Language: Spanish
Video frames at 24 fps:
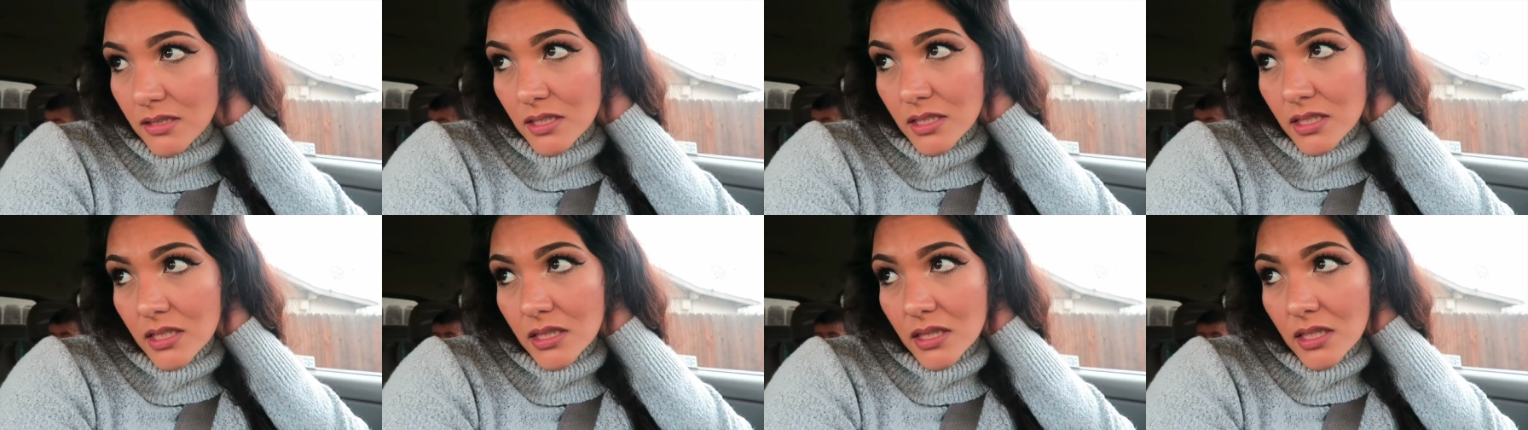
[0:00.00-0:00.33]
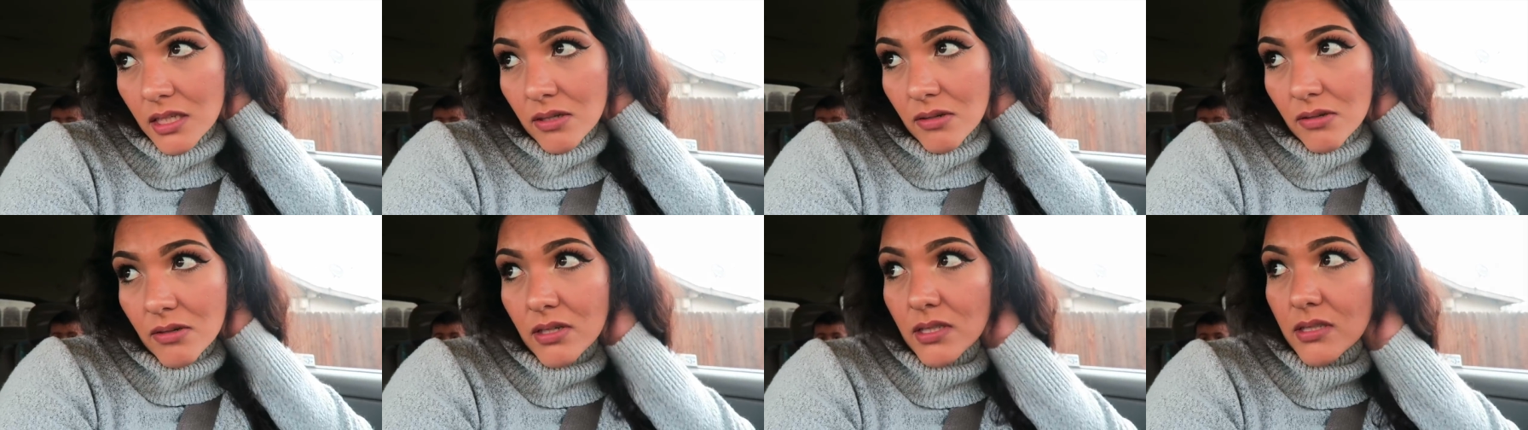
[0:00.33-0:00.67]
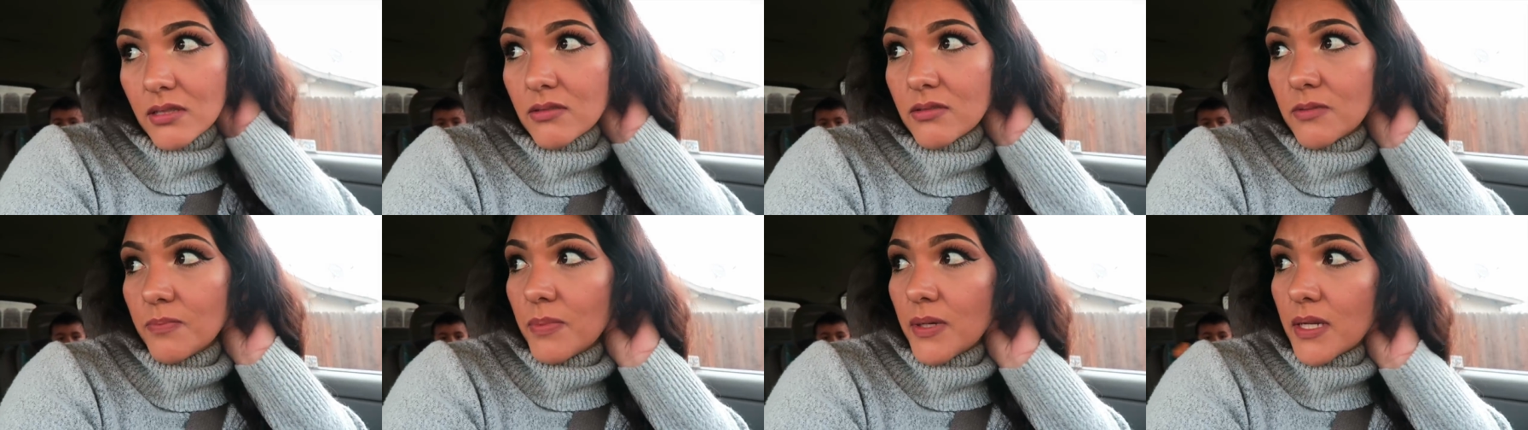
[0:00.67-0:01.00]
Que ya tengo
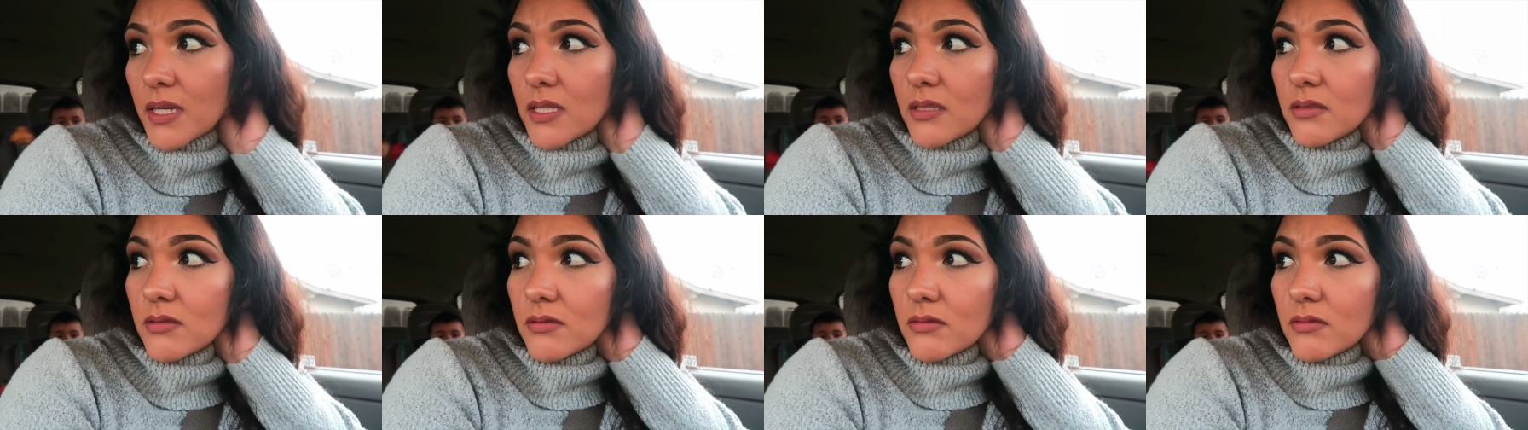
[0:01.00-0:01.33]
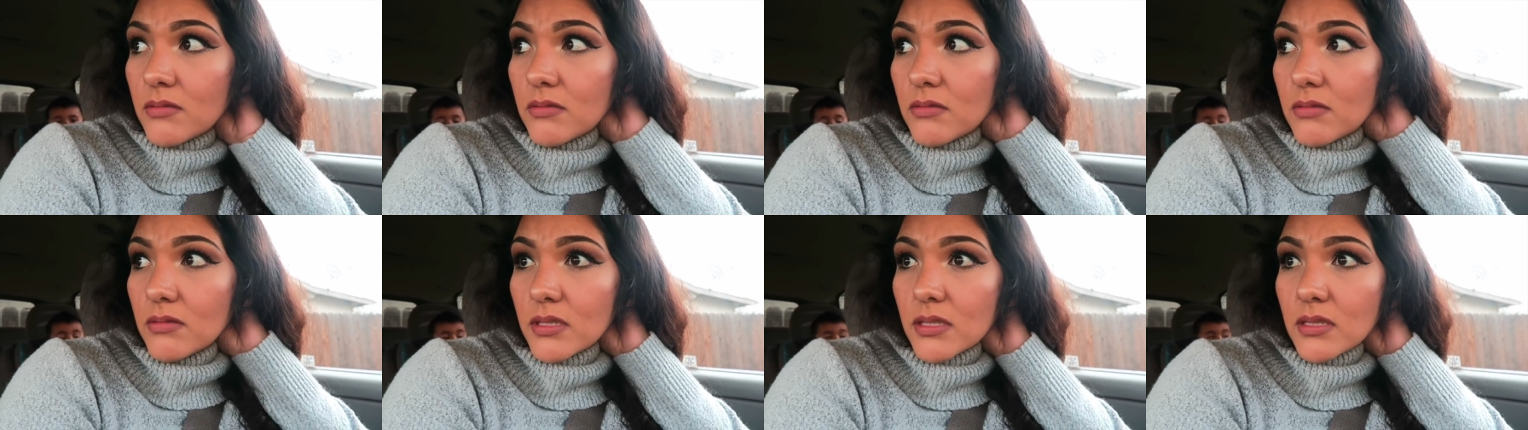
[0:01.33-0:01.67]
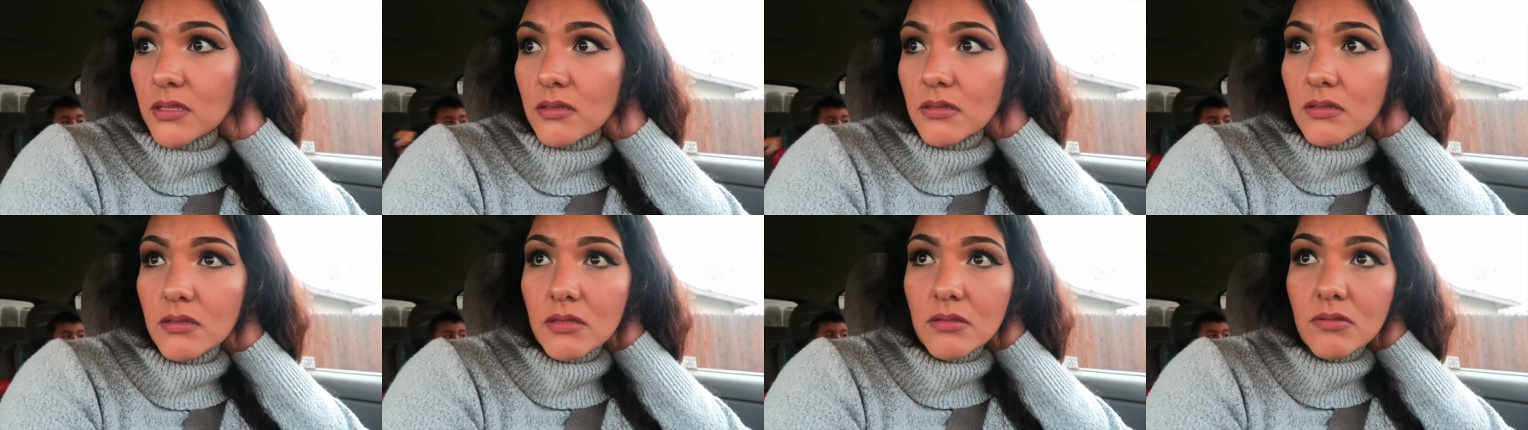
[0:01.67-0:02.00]
rato esperándolo.
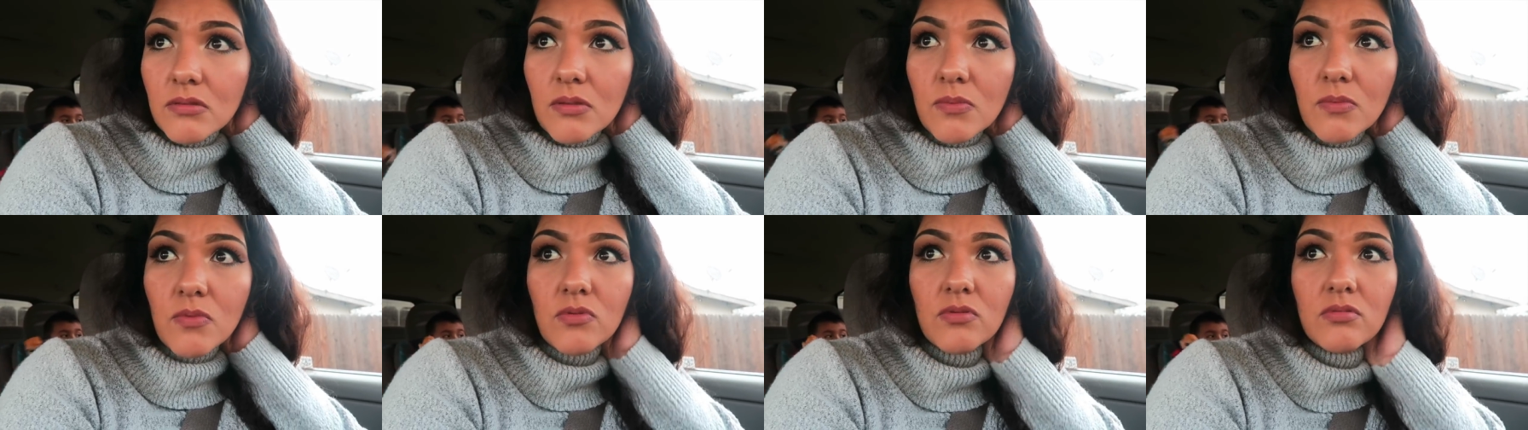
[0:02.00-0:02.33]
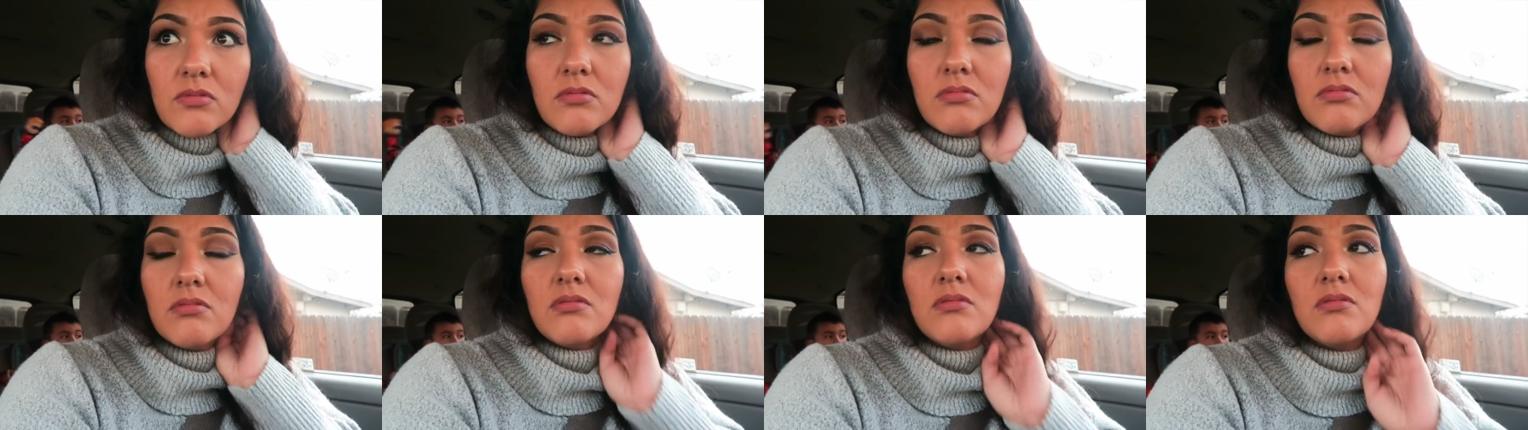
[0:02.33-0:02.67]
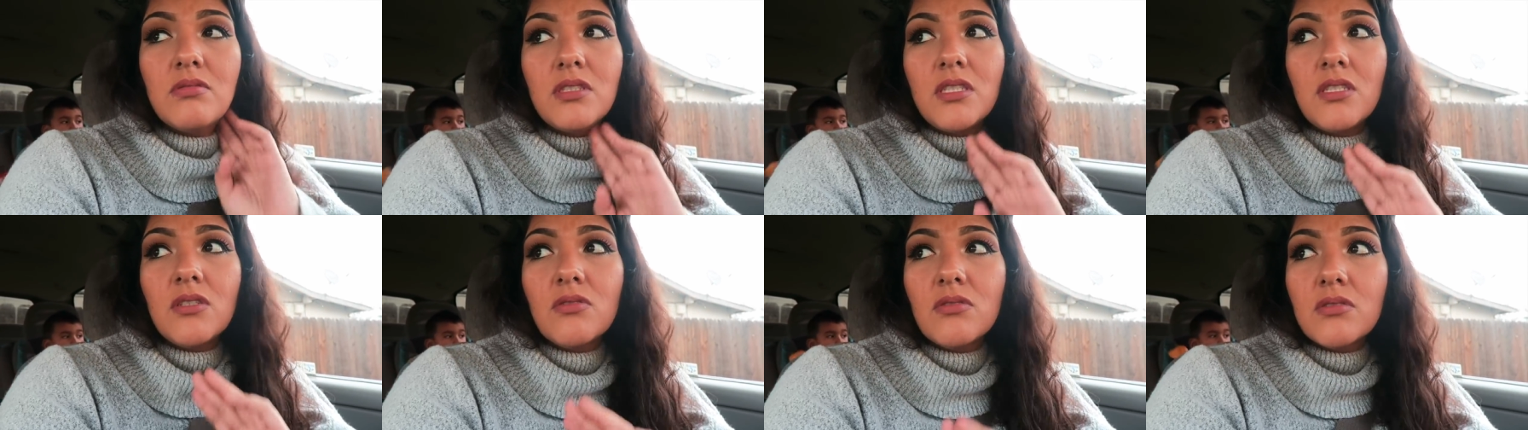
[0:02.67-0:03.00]
Son como
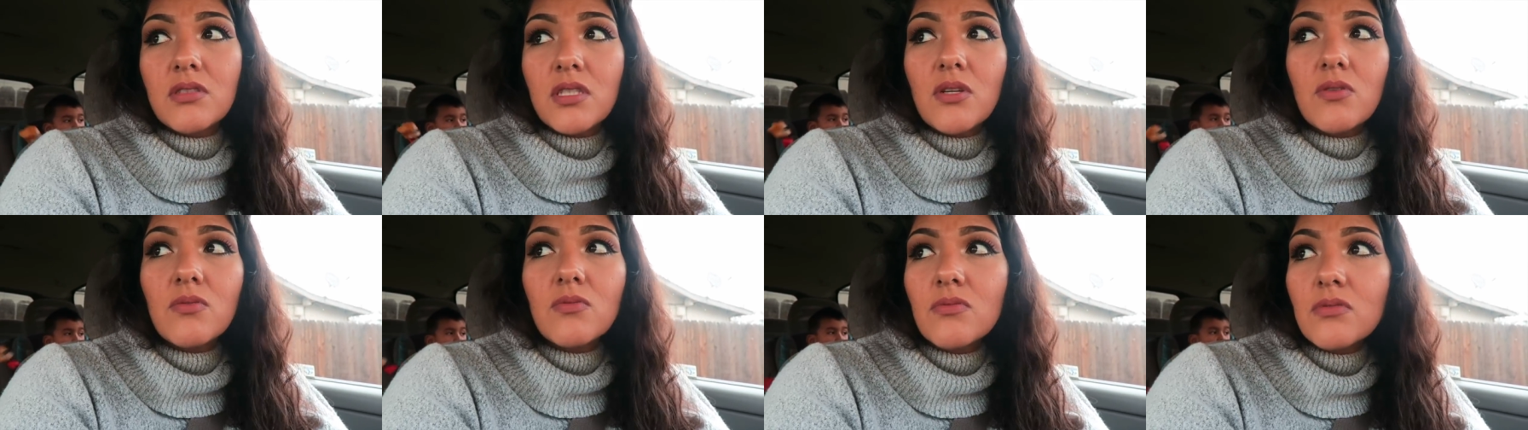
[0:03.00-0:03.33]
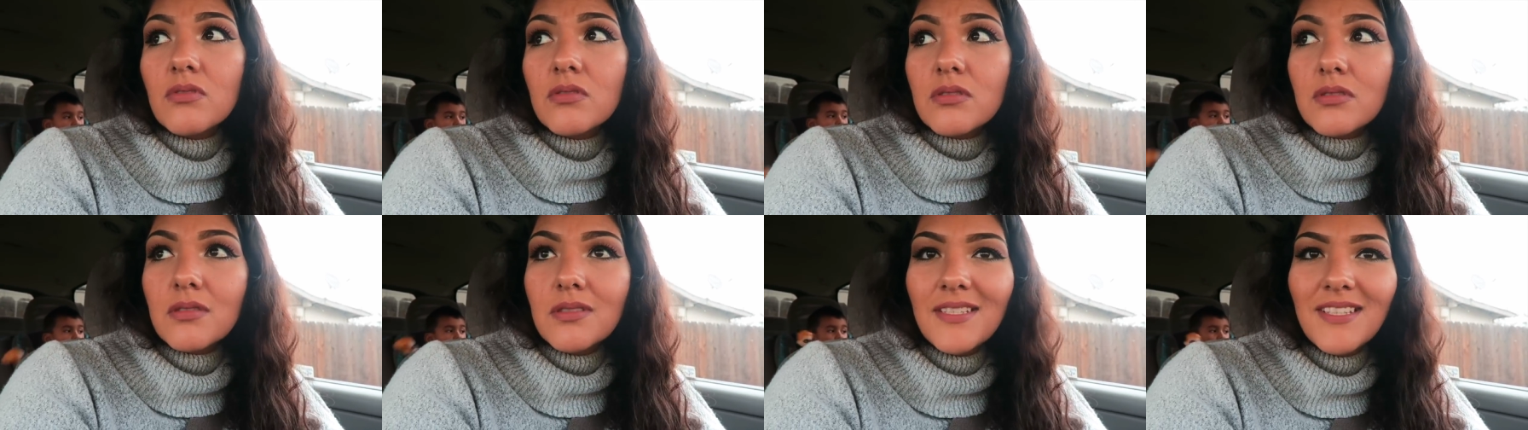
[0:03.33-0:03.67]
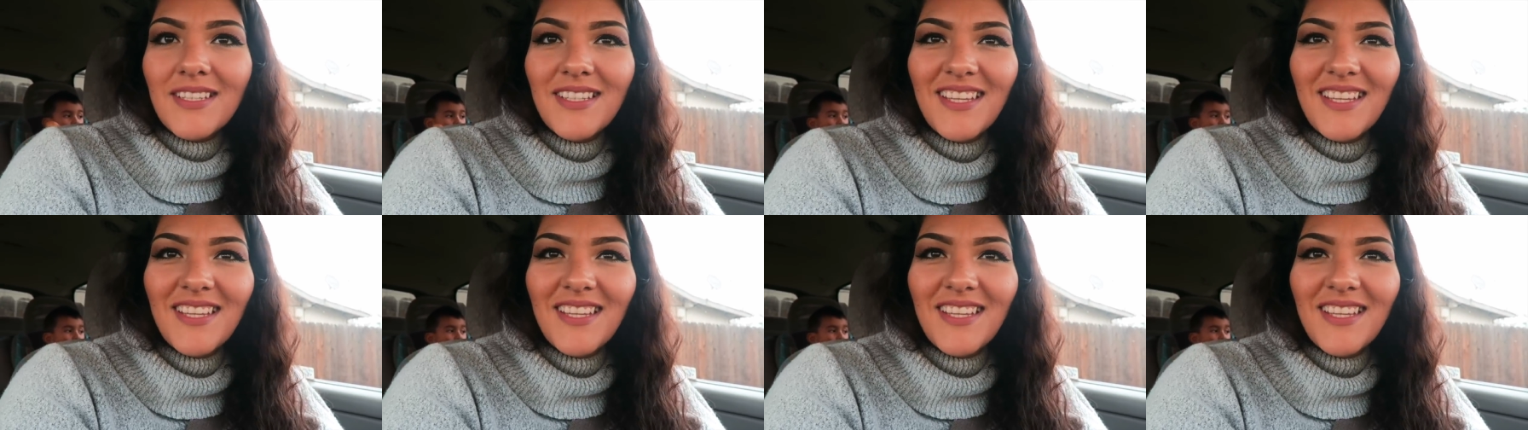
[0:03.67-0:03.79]
5 segundos.